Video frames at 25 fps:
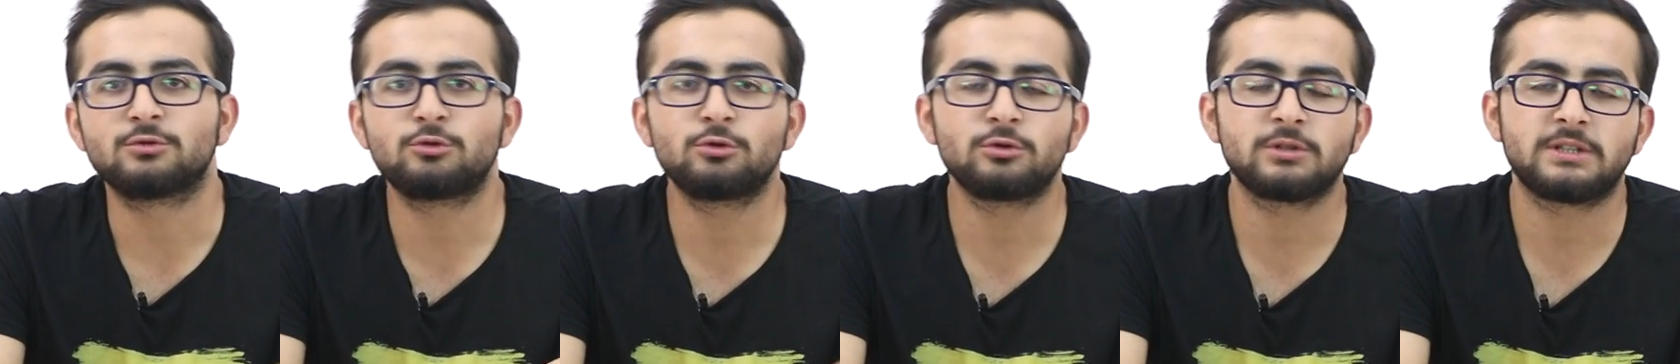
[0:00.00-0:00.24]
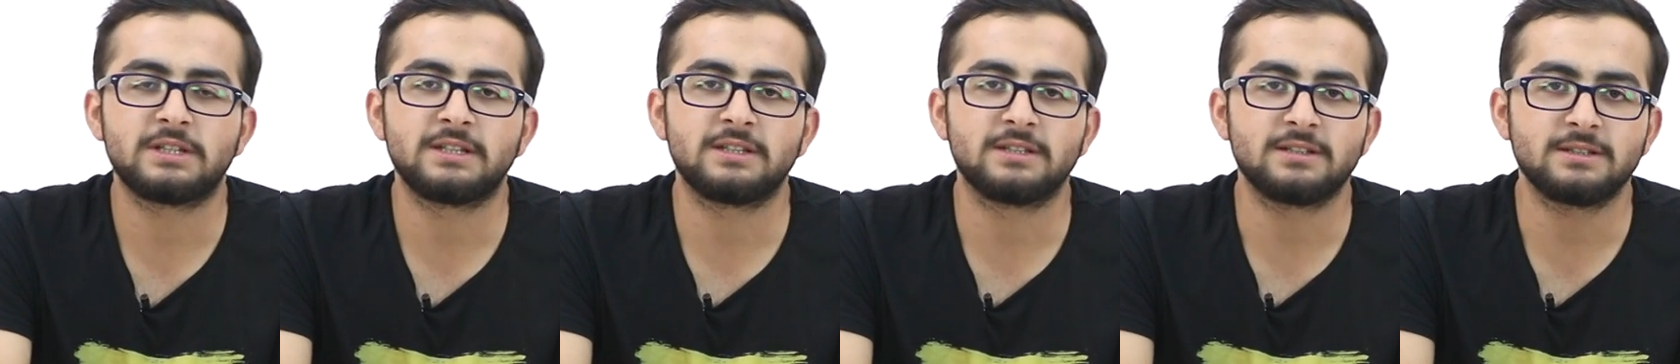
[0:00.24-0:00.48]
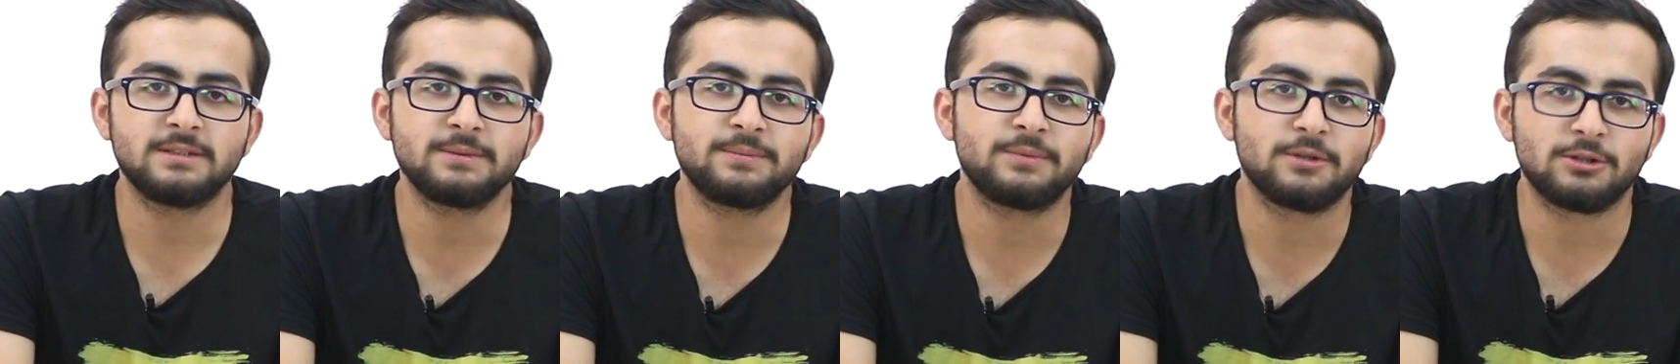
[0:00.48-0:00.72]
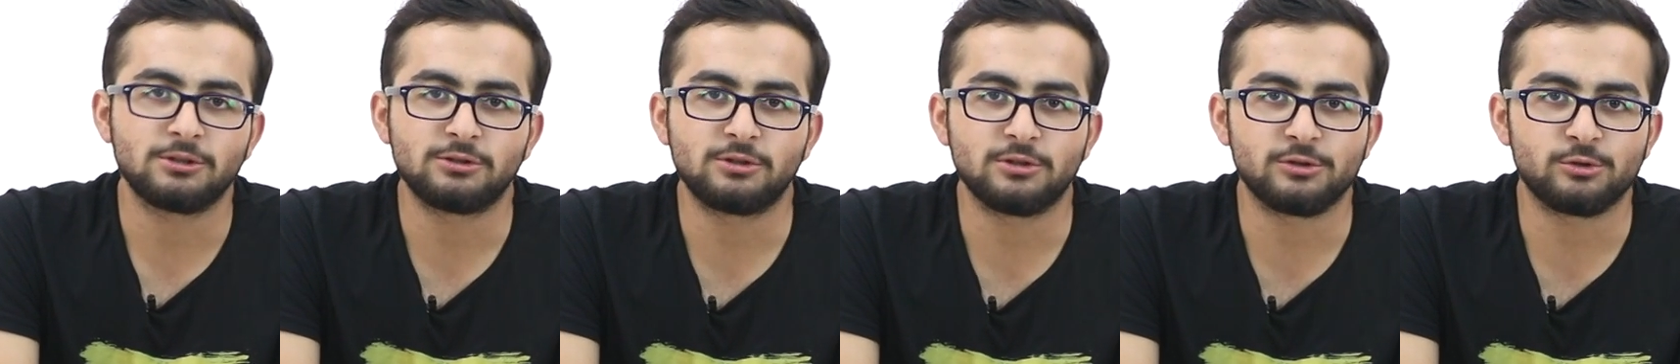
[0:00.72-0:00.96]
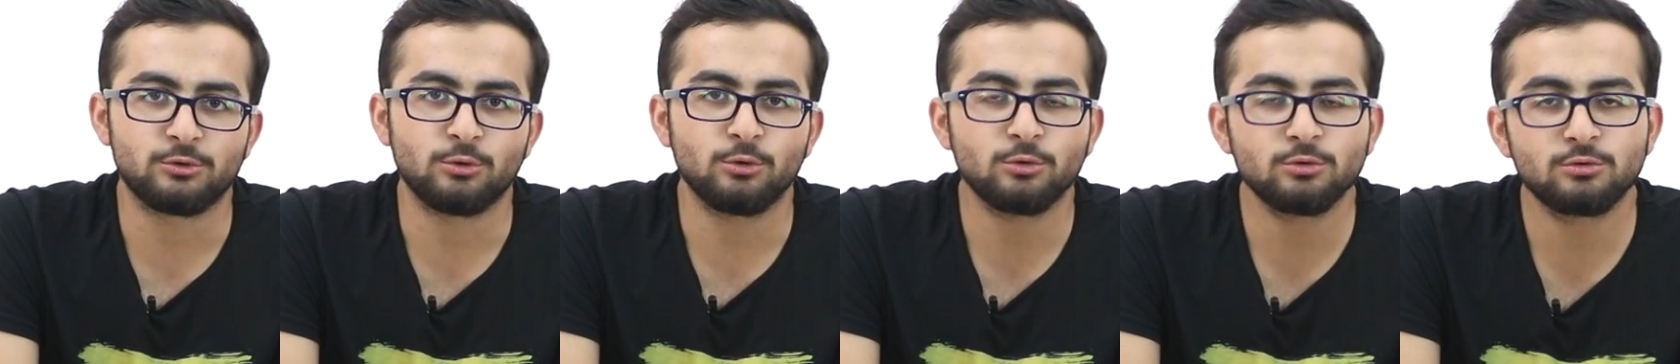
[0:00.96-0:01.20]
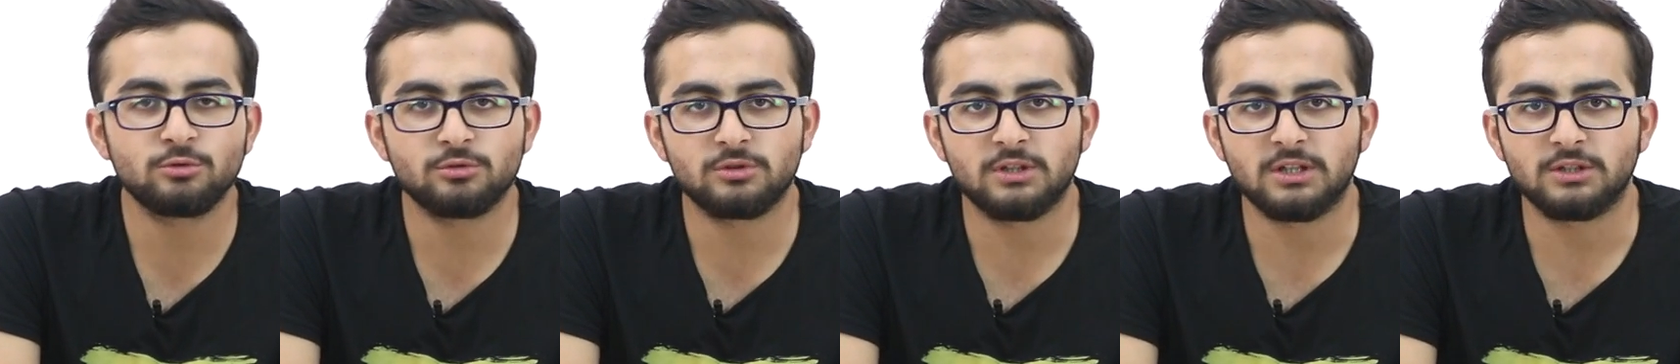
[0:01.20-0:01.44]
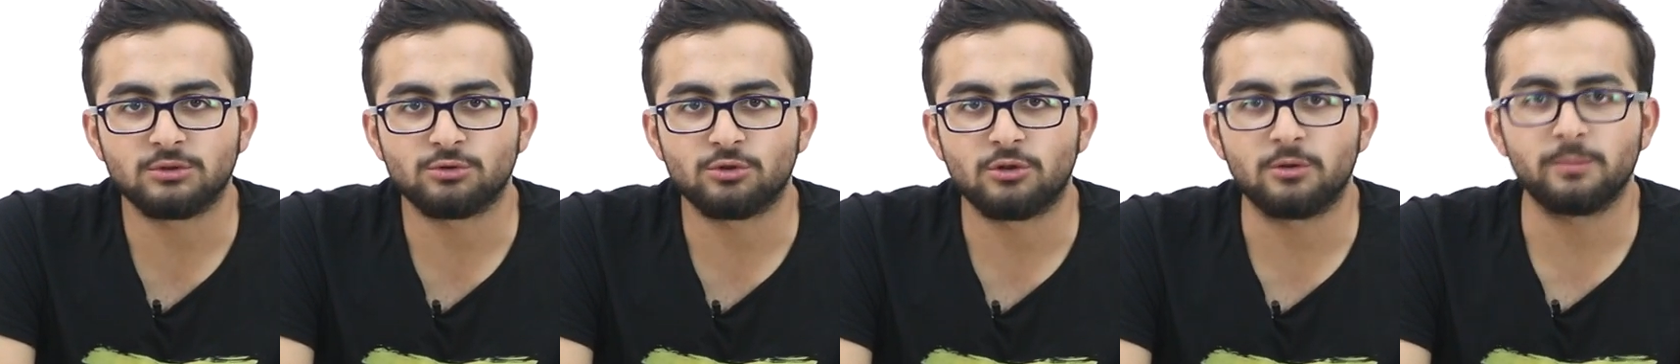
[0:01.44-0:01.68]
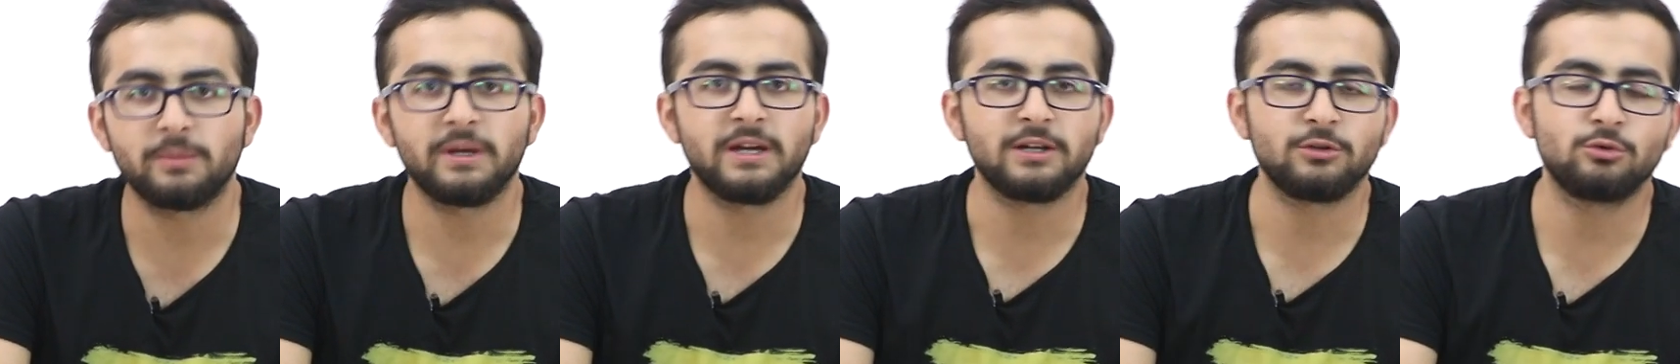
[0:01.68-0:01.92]
Türkiye'de tıp fakültesi okuduktan
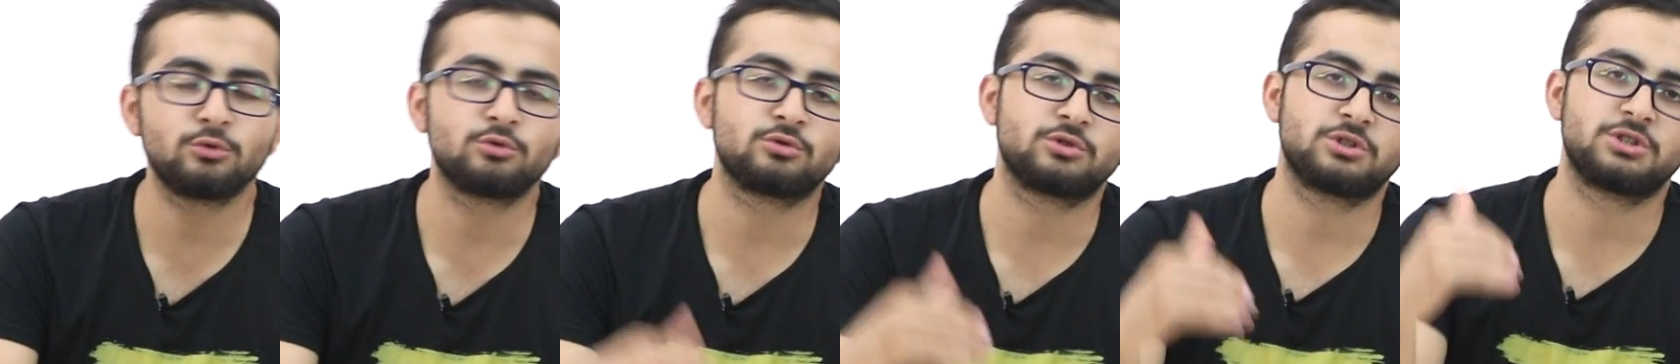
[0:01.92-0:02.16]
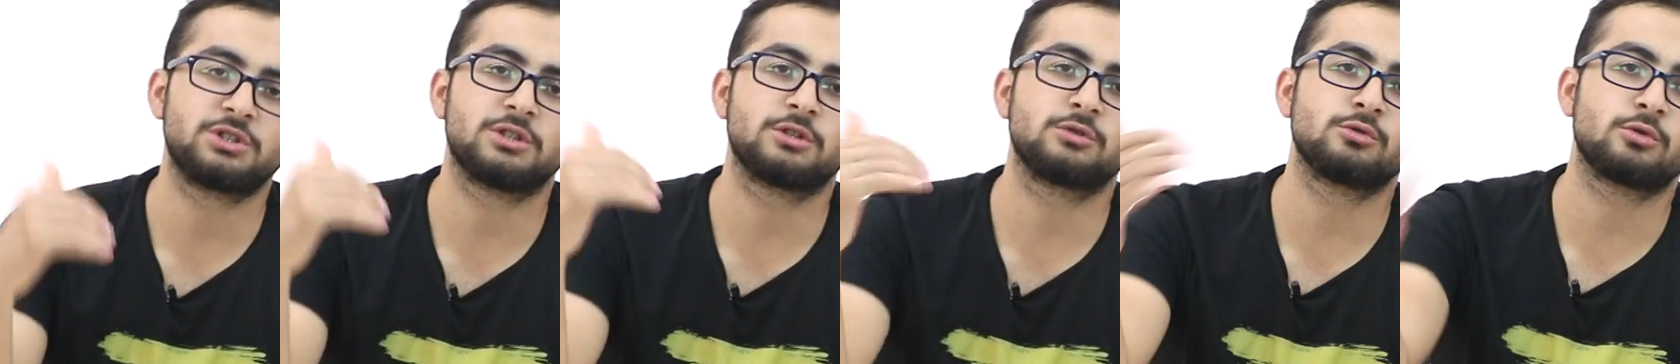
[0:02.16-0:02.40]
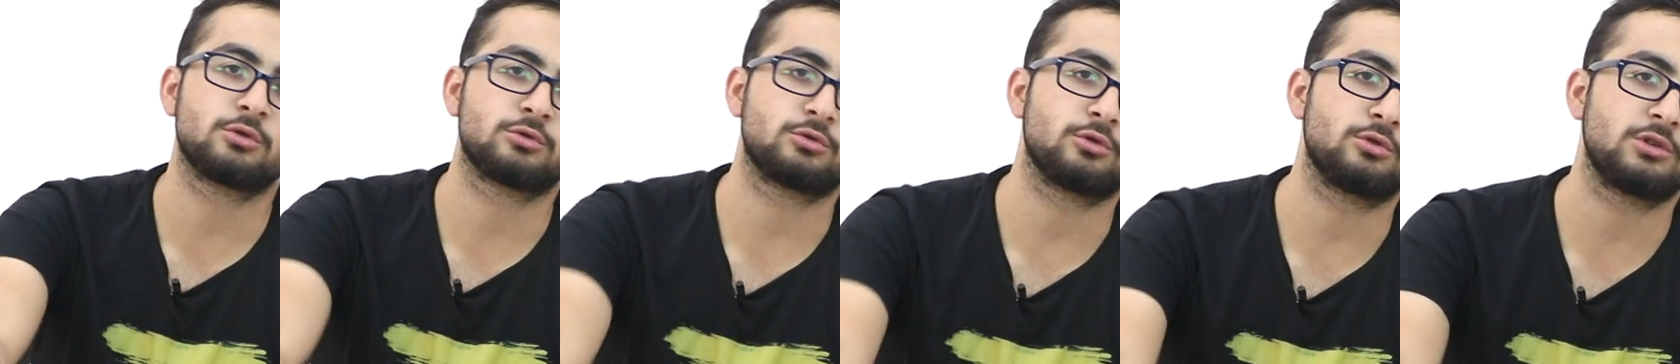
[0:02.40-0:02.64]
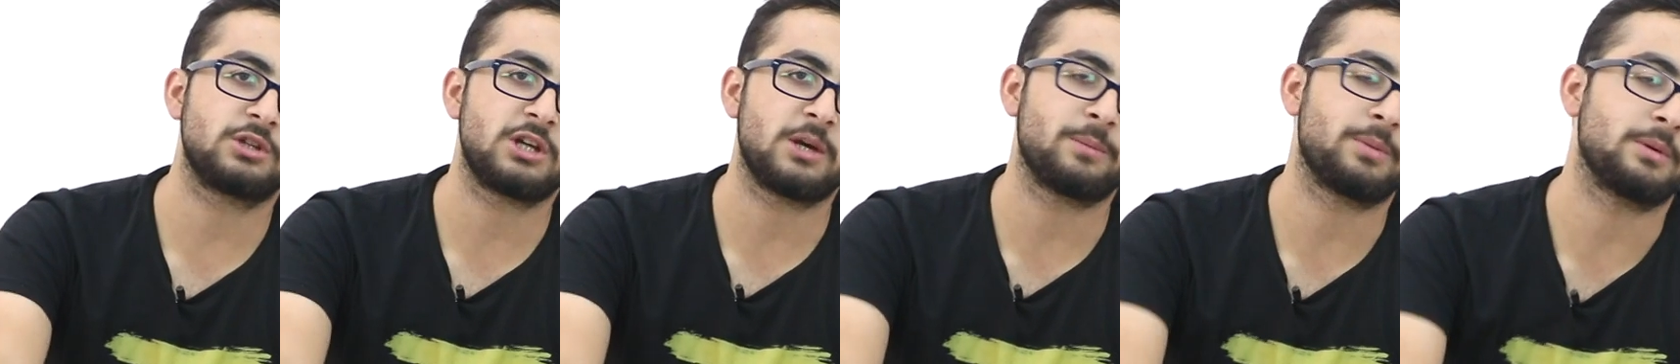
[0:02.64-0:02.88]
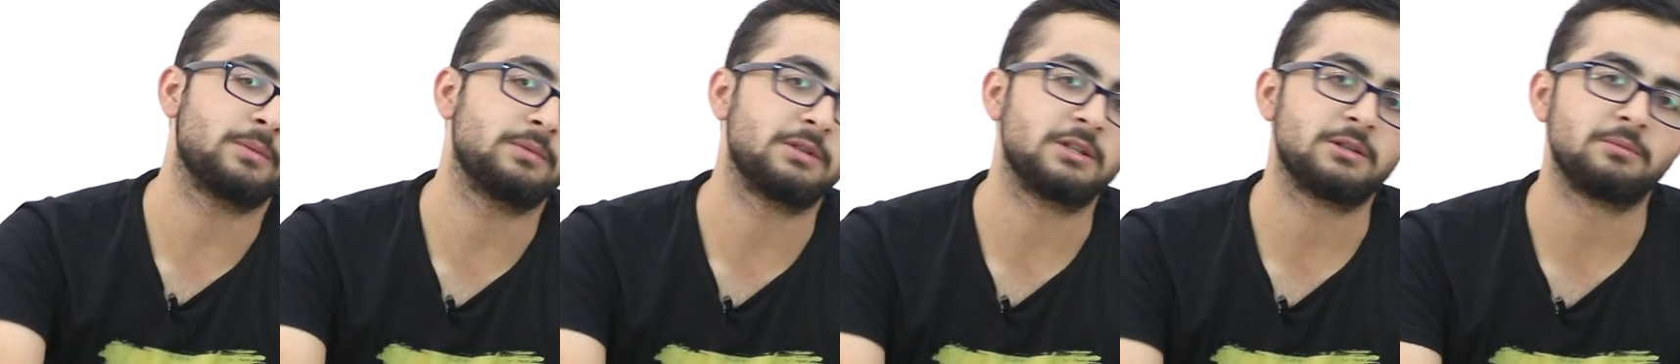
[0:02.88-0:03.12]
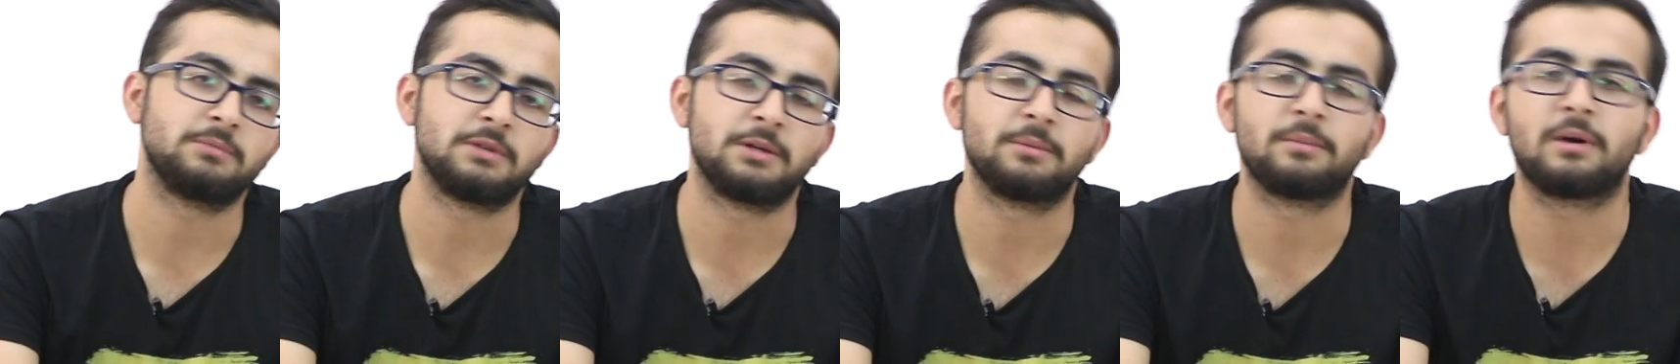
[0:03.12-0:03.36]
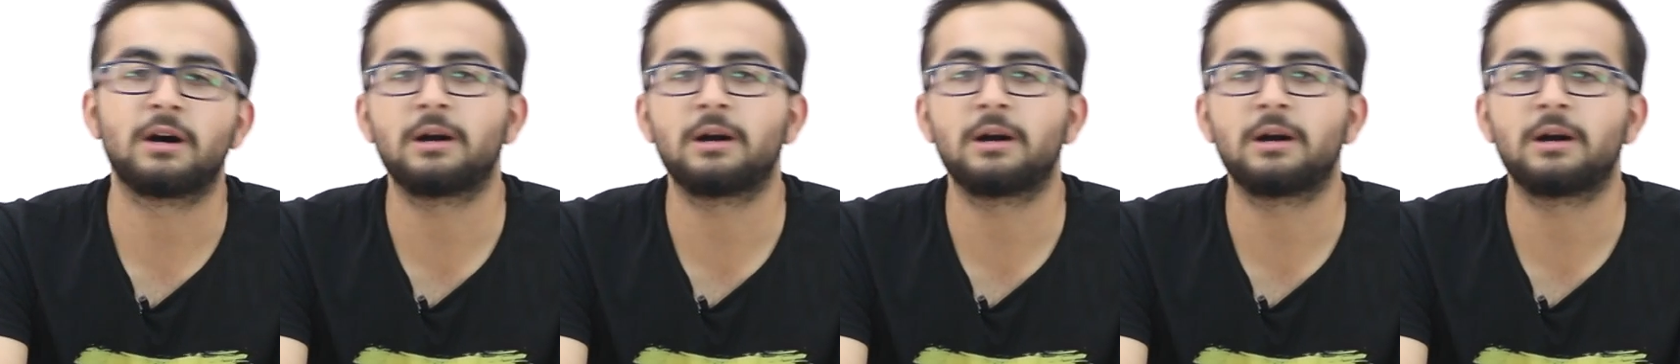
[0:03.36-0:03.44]
sonra ben yurt dışında doktorluk yapabilir miyim?